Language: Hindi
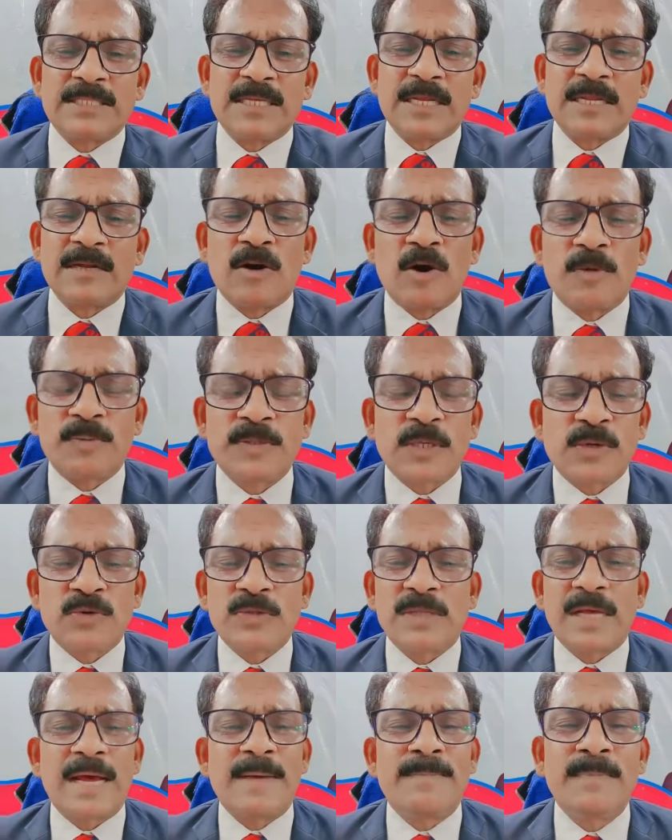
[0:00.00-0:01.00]
शेयर का ऑप्शन
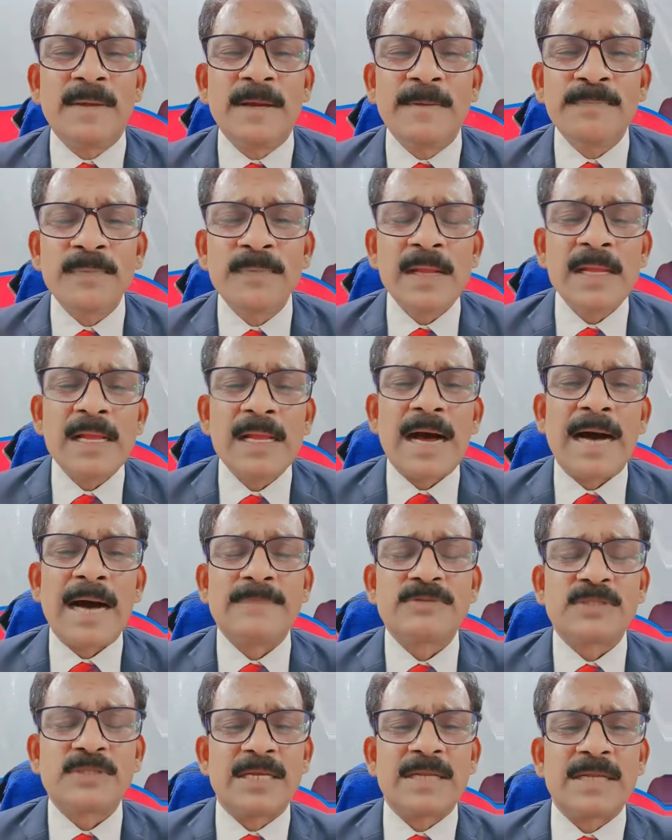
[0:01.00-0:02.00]
होता है आप में
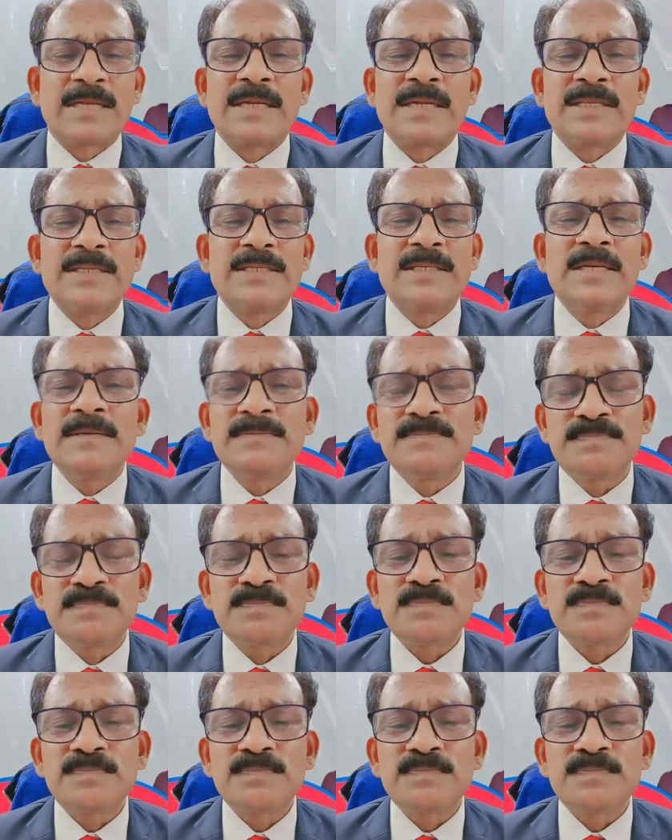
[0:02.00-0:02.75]
आप शेयर कर दीजिए